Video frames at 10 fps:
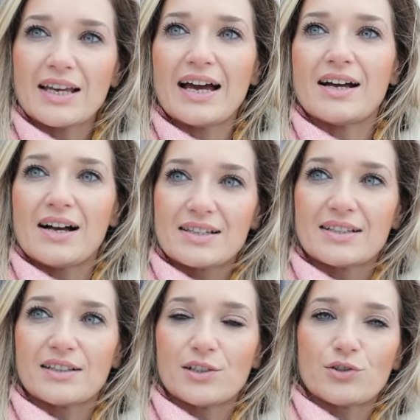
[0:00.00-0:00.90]
Yani
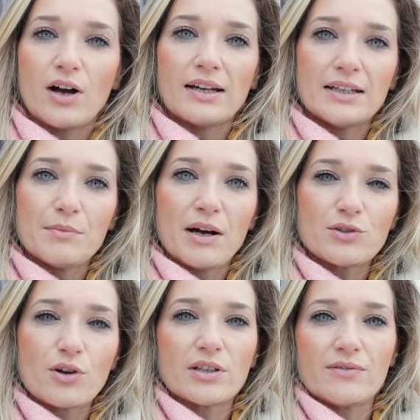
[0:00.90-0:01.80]
aslında şu an liman
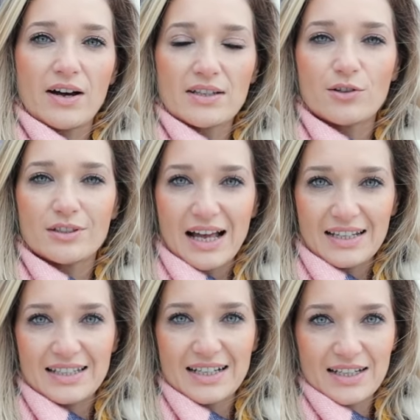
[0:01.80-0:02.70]
çok da fazla
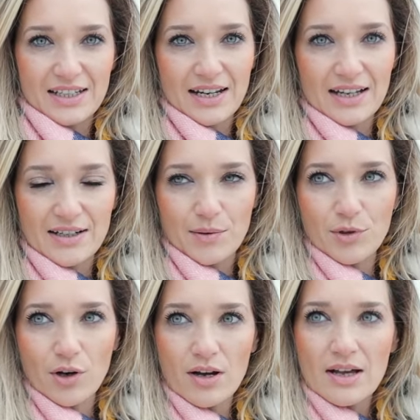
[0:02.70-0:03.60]
otelcilerin işine yaramıyor.